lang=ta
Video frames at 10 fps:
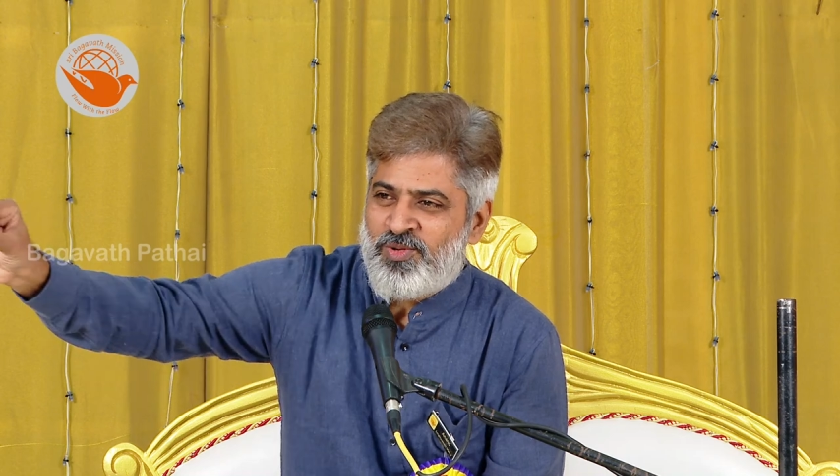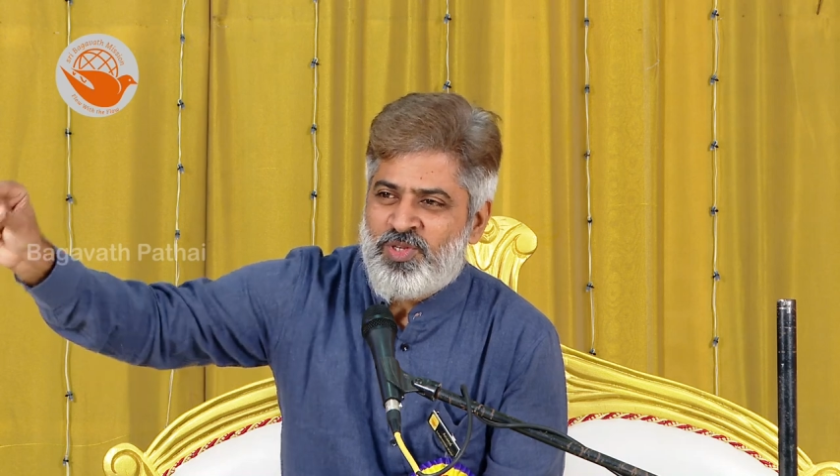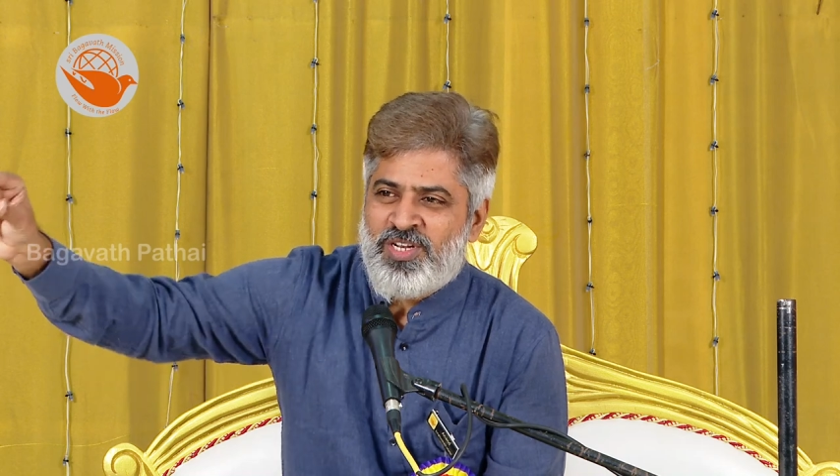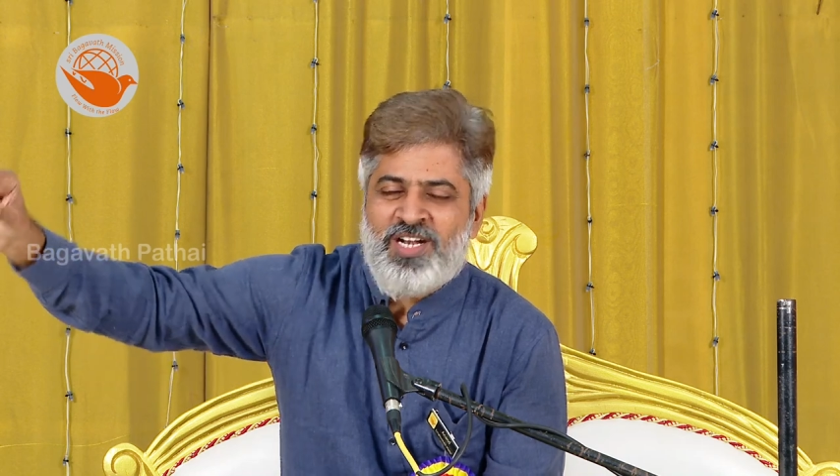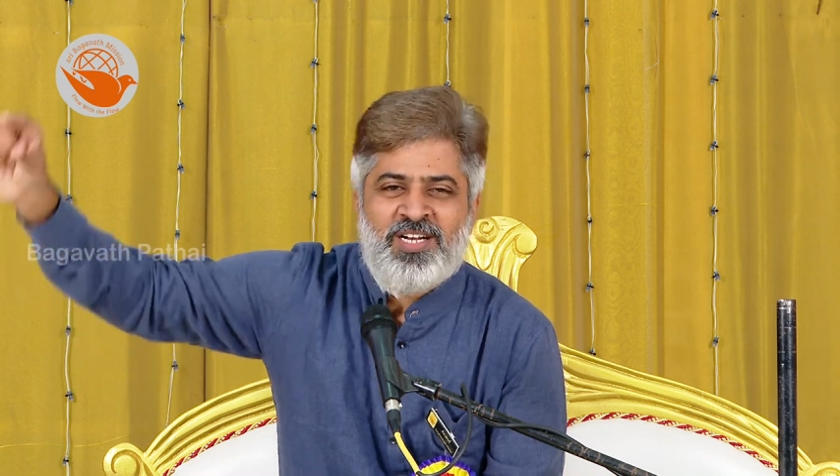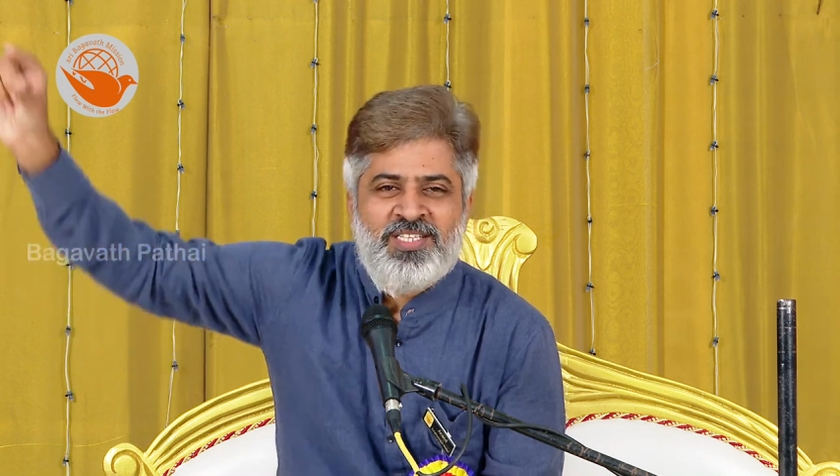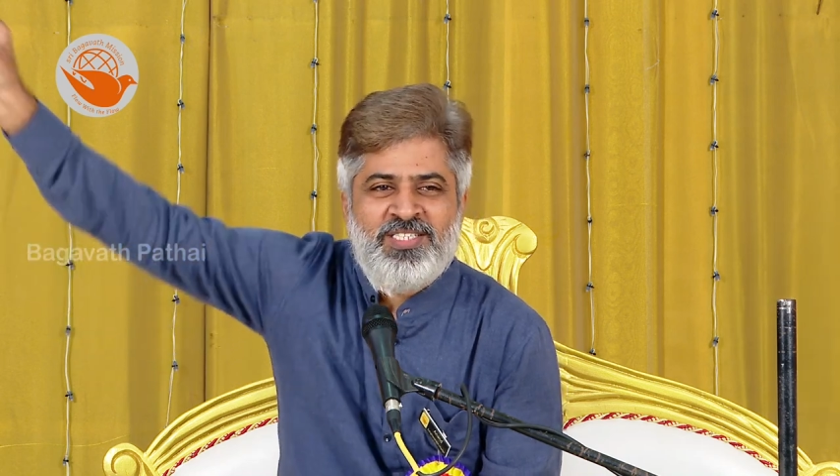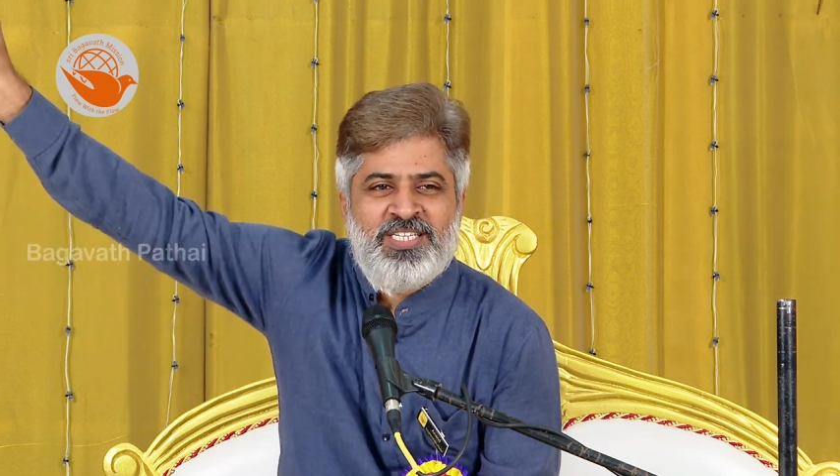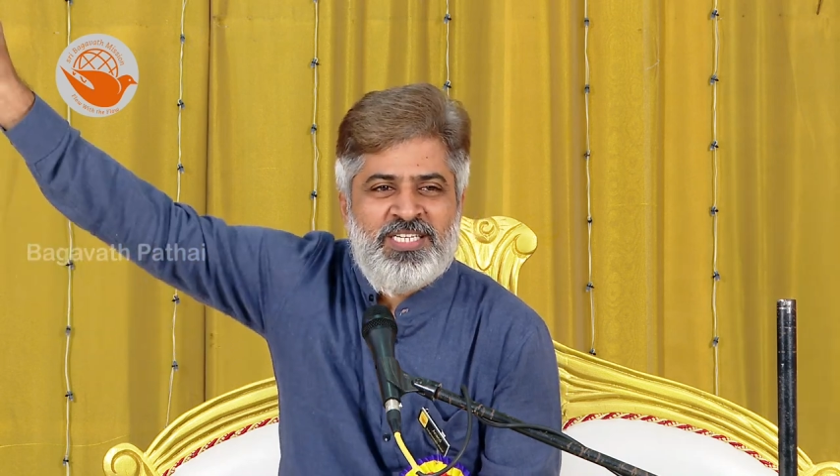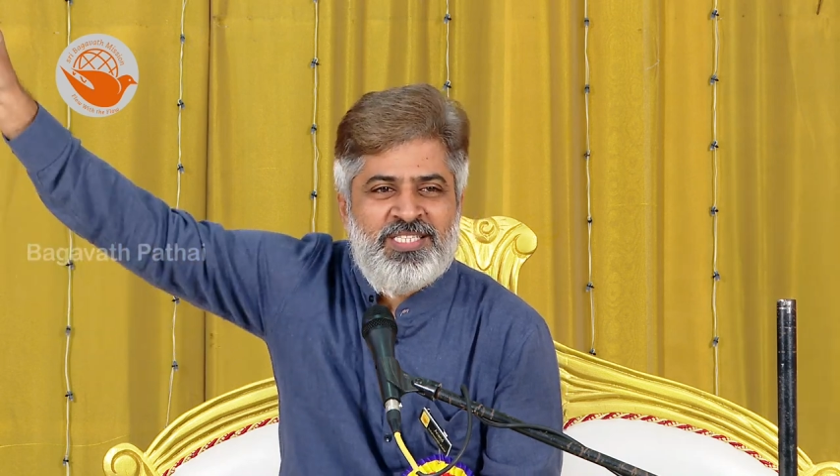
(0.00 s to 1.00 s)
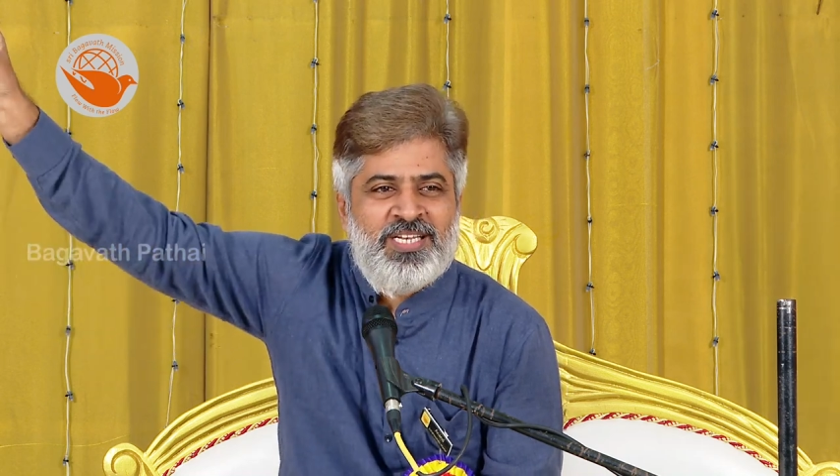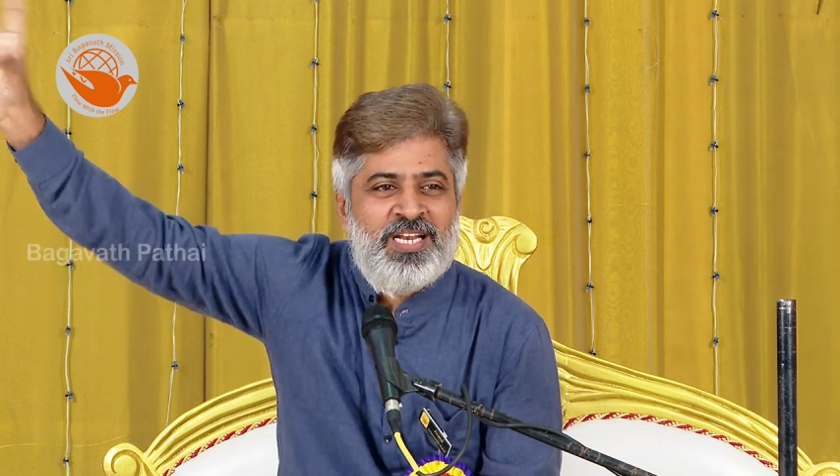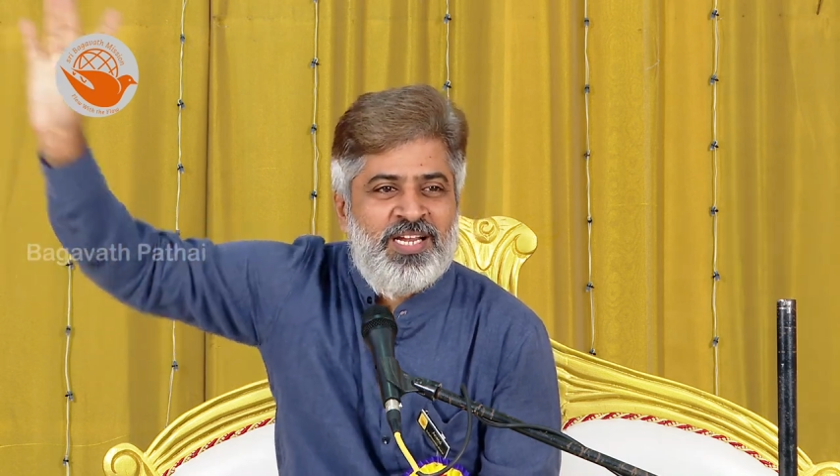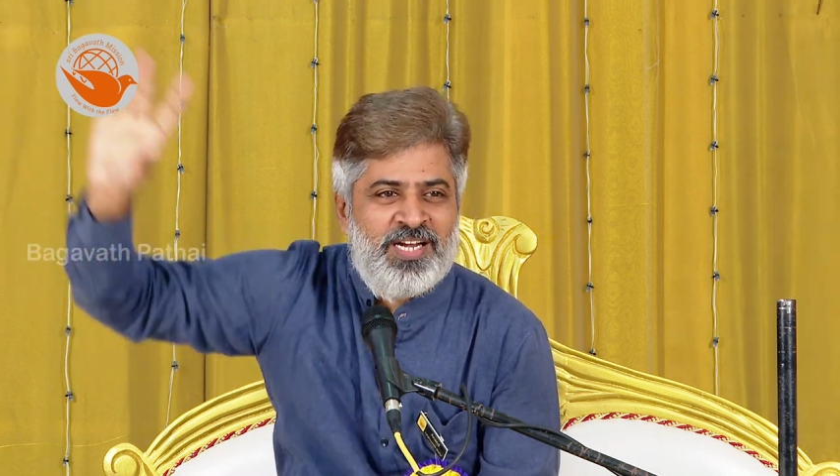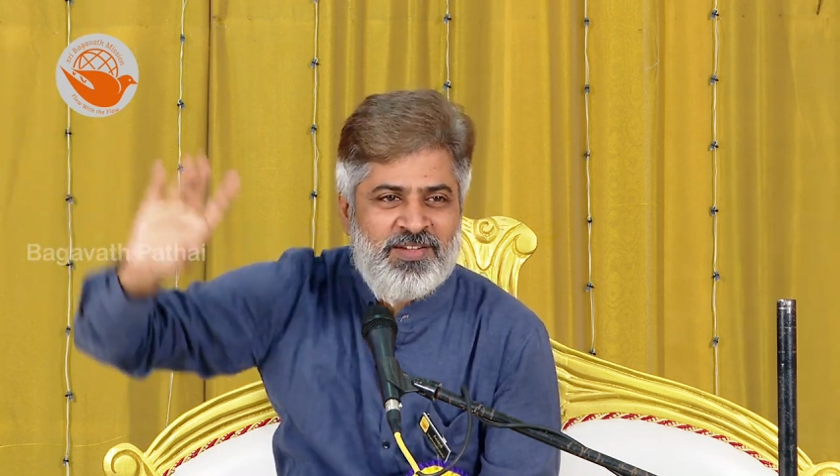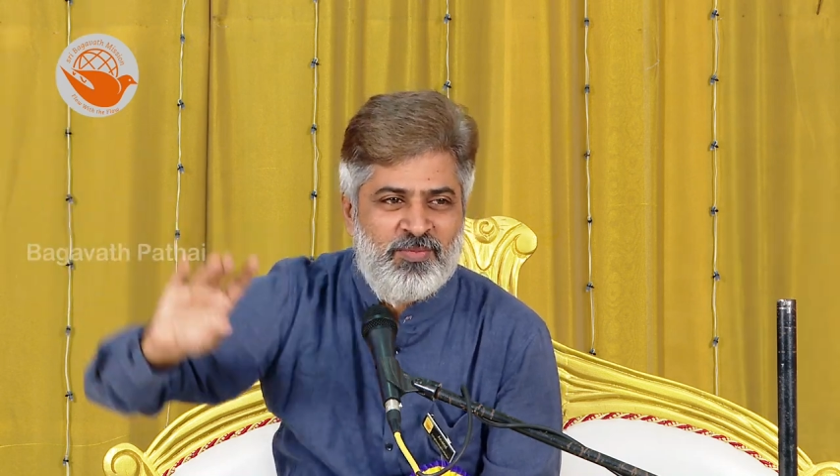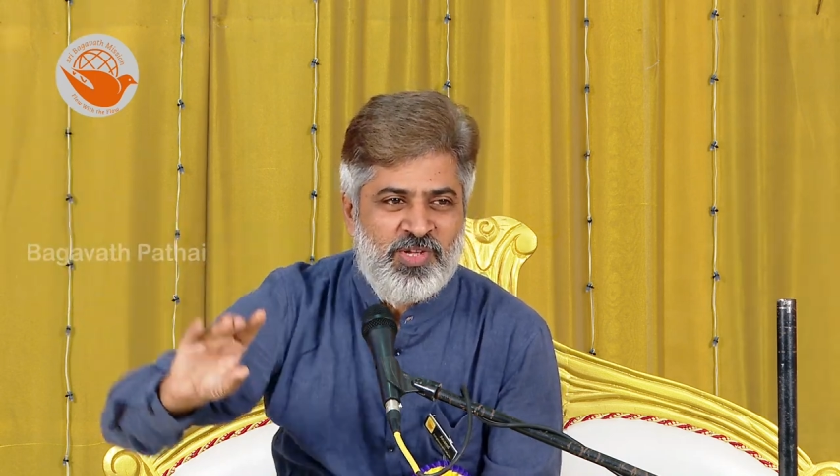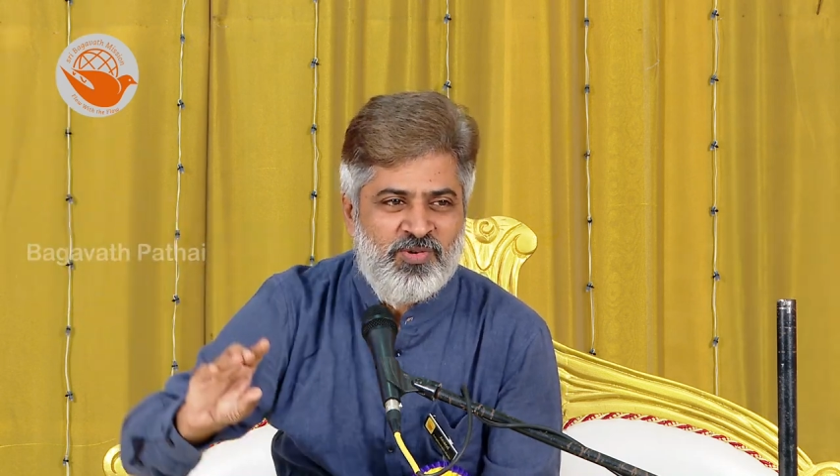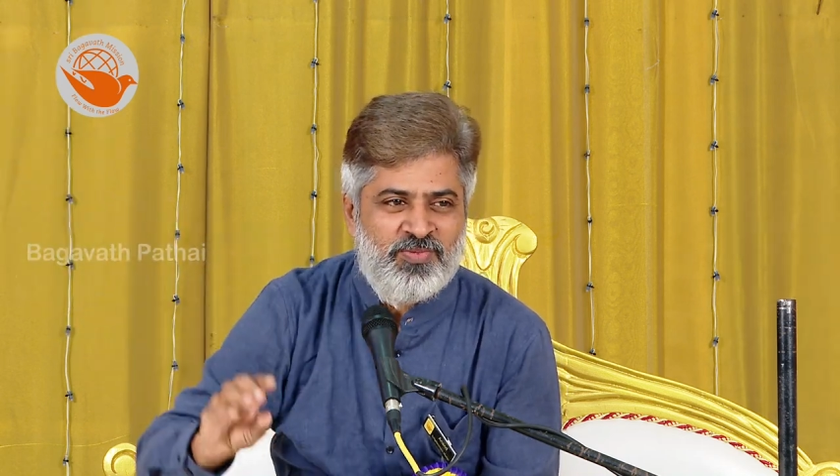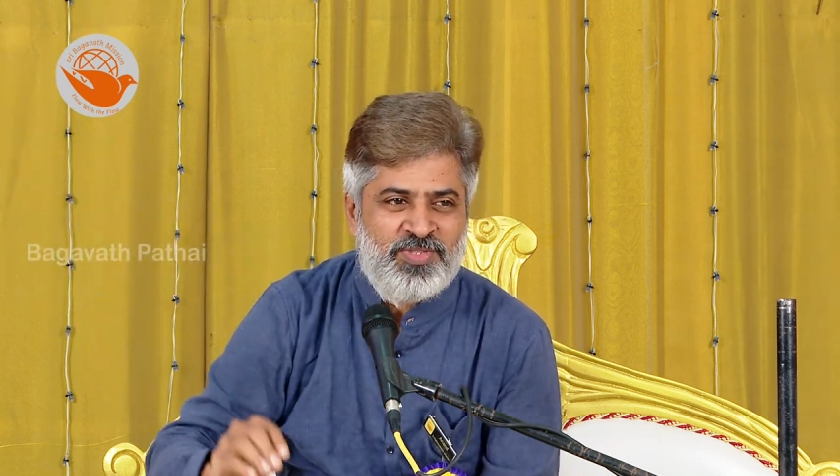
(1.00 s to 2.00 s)
கொஞ்ச நாள் கழித்து நீங்கள் அந்த நிலையை அடைய
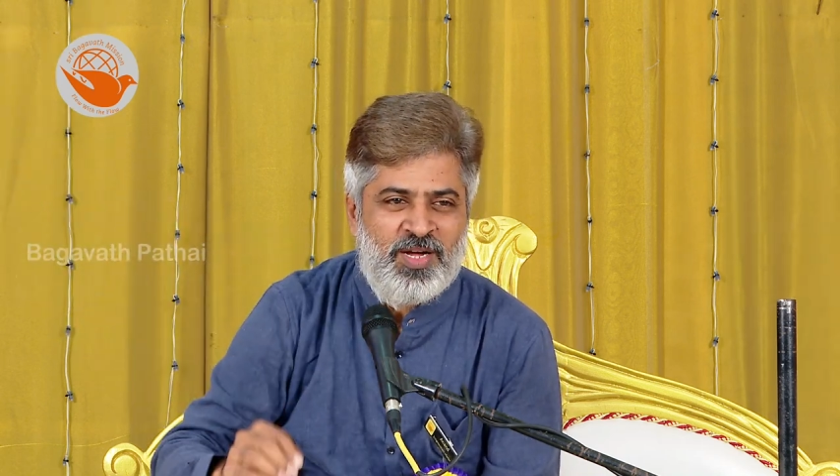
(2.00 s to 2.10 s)
முடியும்